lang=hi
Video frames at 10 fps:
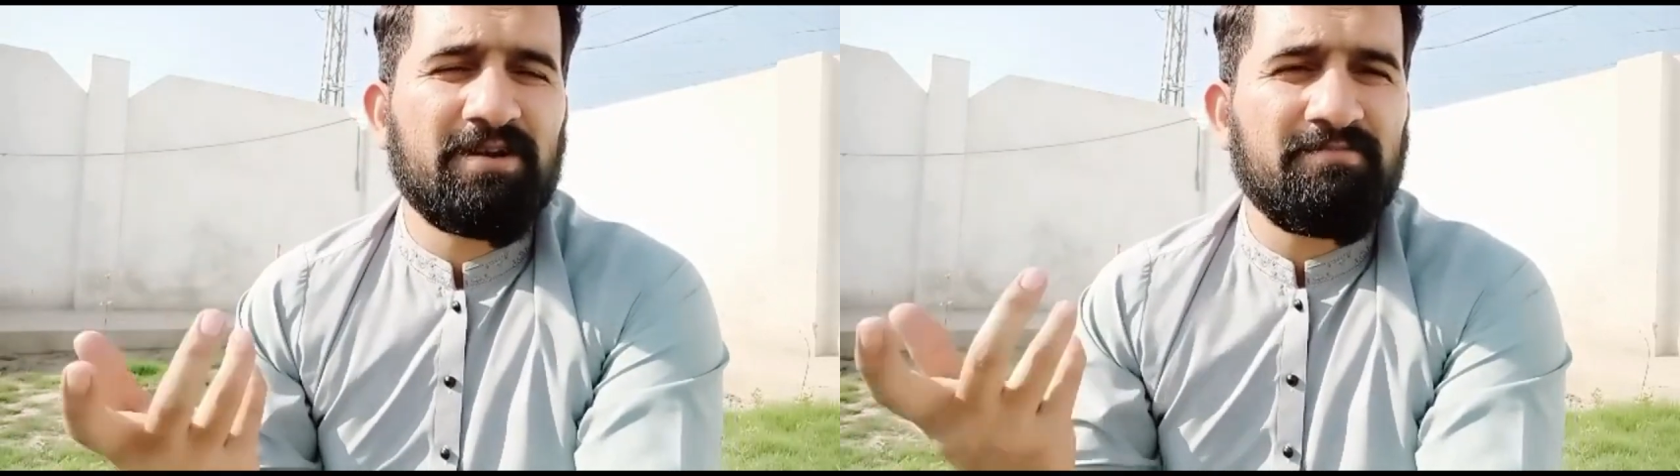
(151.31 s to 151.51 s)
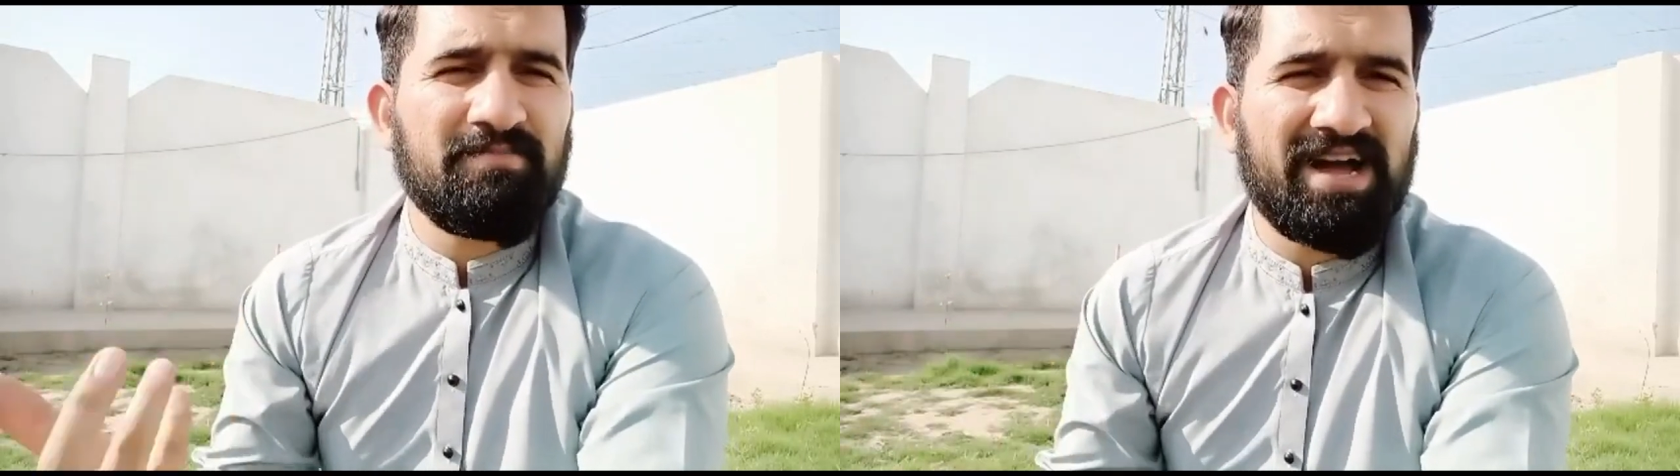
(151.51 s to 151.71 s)

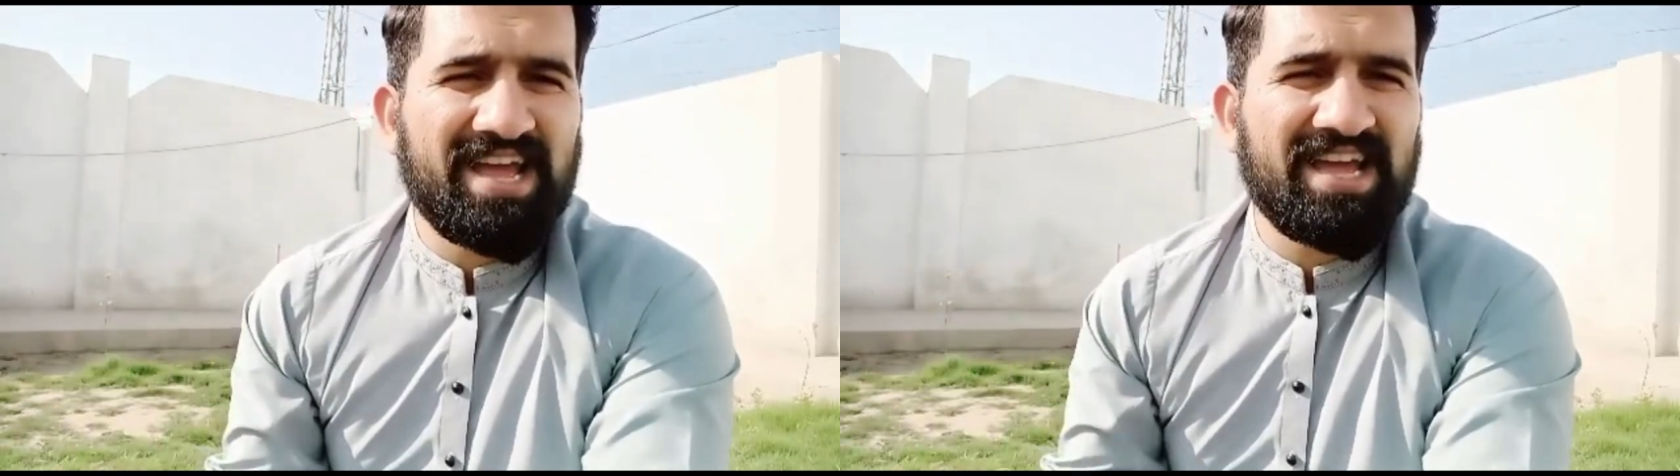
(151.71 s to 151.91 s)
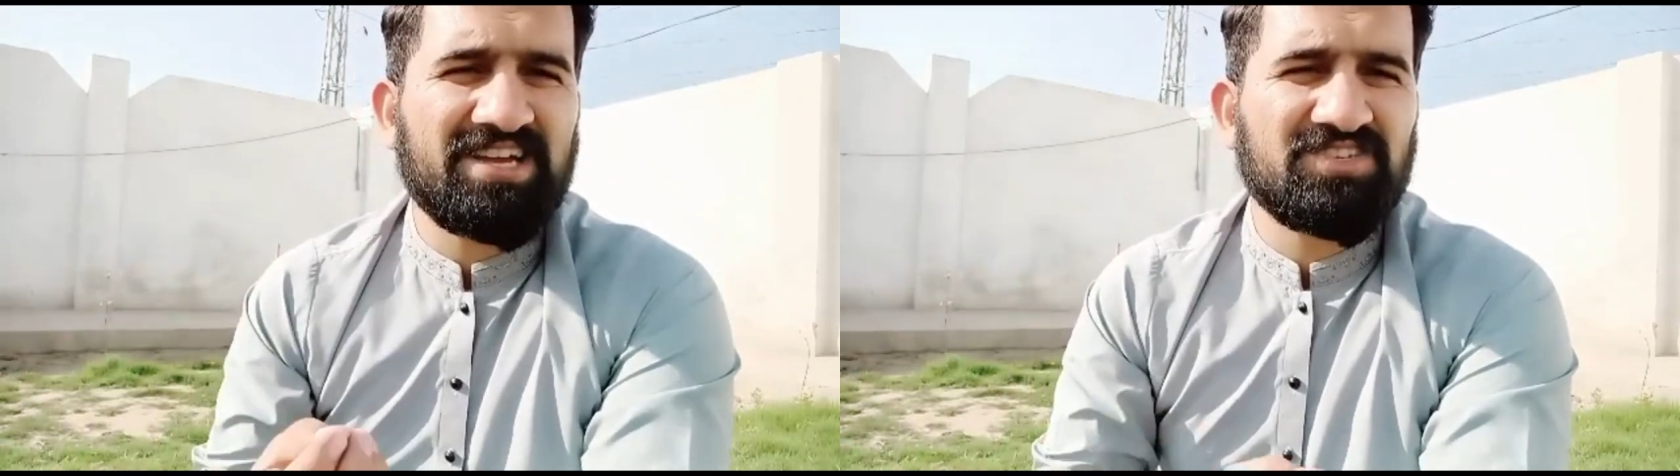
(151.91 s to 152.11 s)

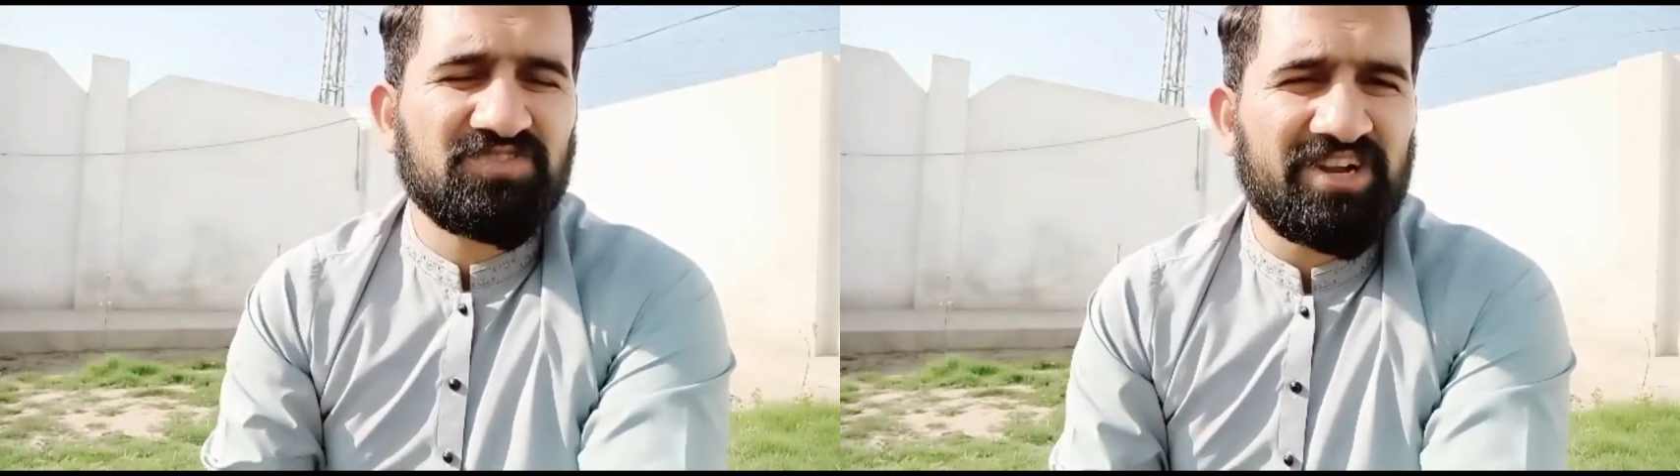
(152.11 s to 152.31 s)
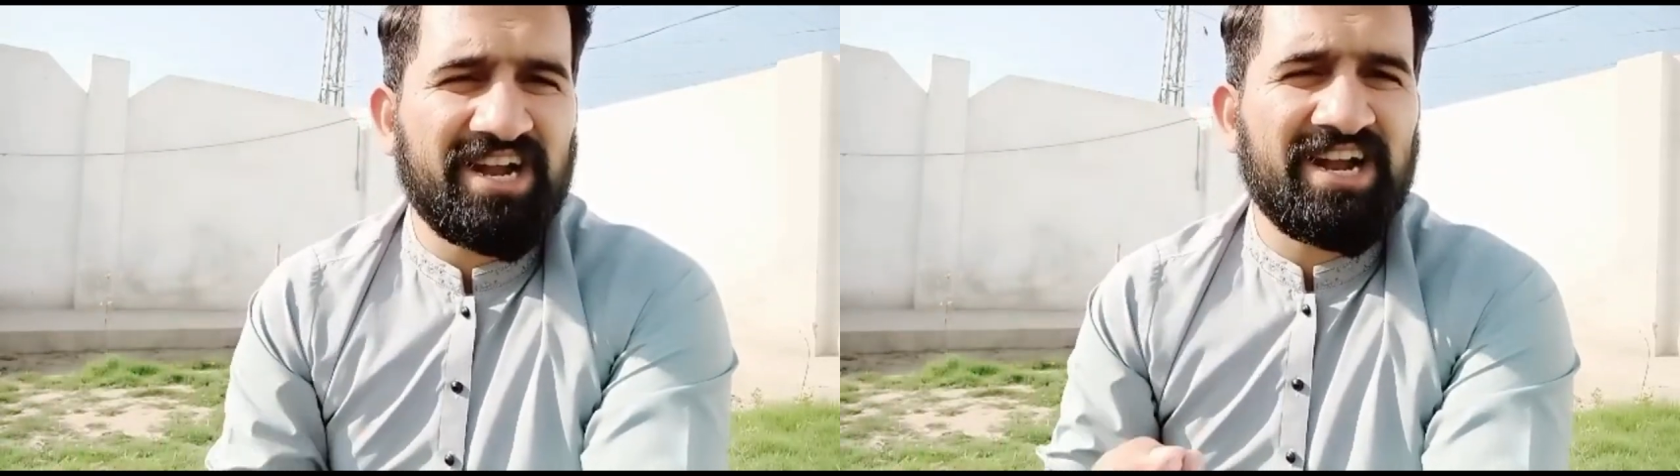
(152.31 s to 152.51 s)
माइक
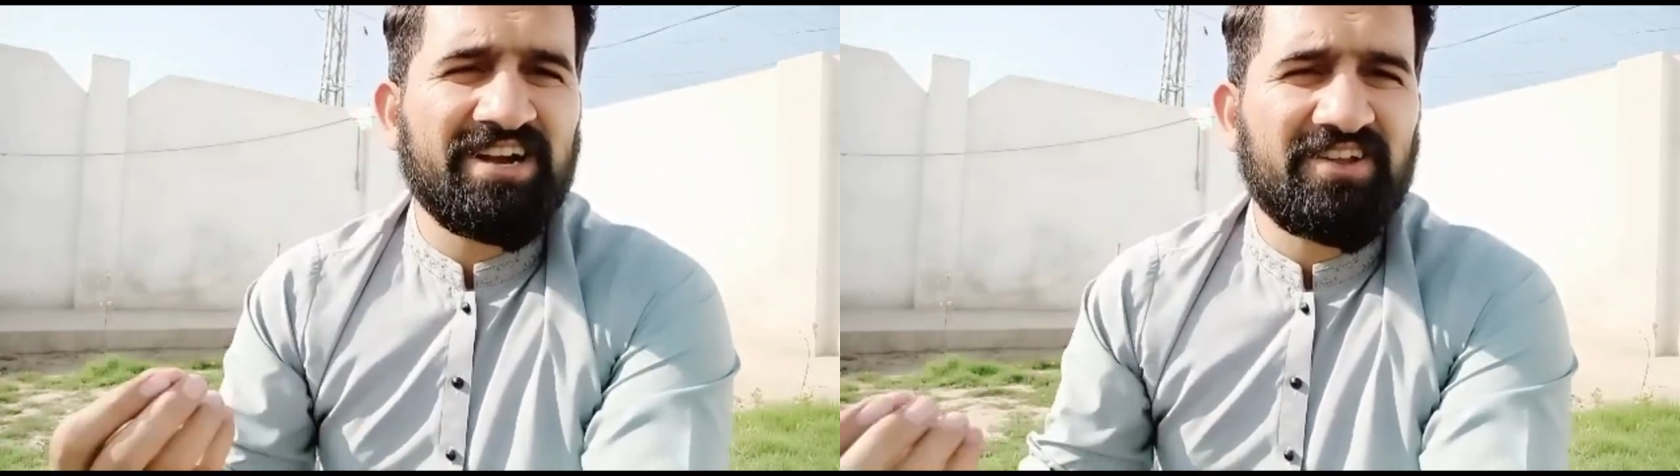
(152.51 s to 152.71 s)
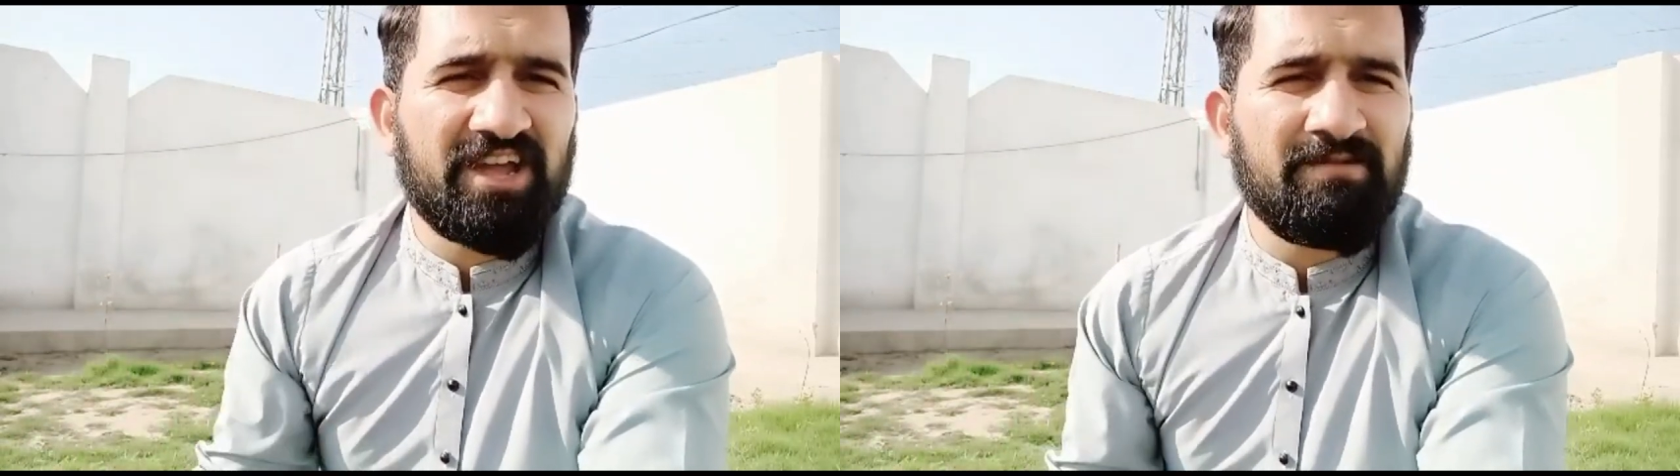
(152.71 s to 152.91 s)
स्टैंड
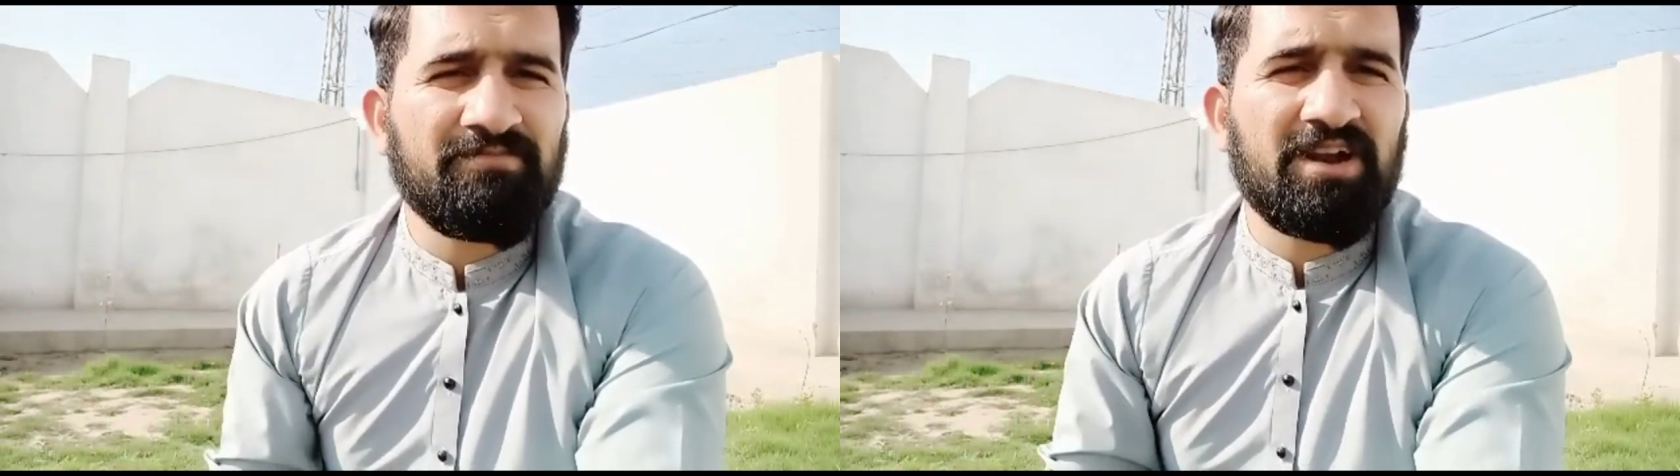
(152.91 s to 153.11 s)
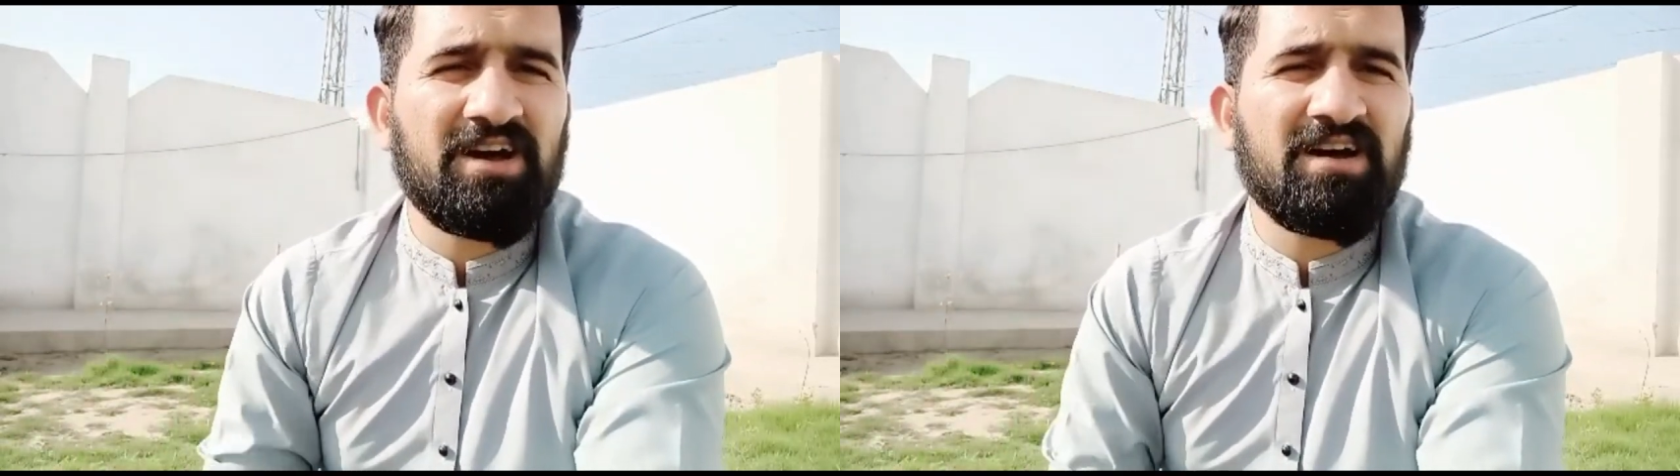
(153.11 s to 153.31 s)
कैमरा